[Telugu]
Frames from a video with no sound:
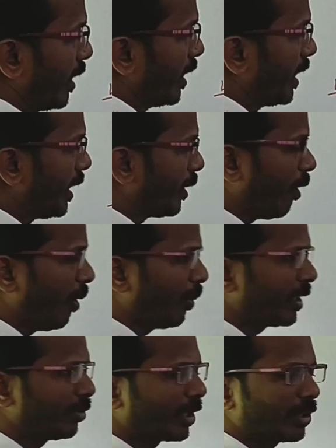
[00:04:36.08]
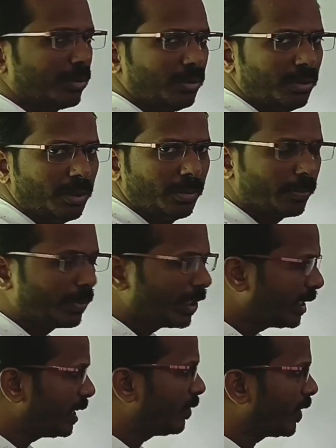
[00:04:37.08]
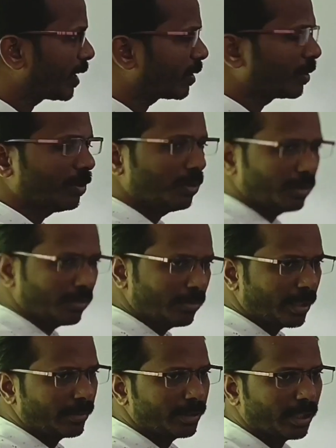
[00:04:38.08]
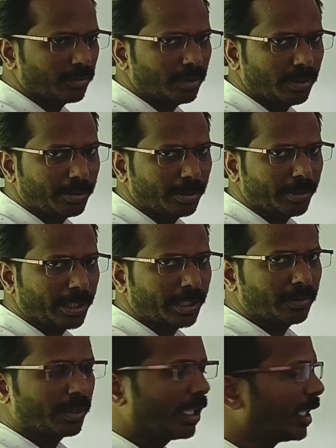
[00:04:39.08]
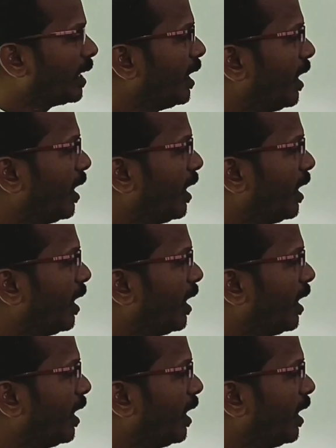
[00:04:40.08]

ఈ టాపిక్స్ మనకు పీజీ వరకు మనం తరువుగా ప్రిపేర్ అయి ఉండాలి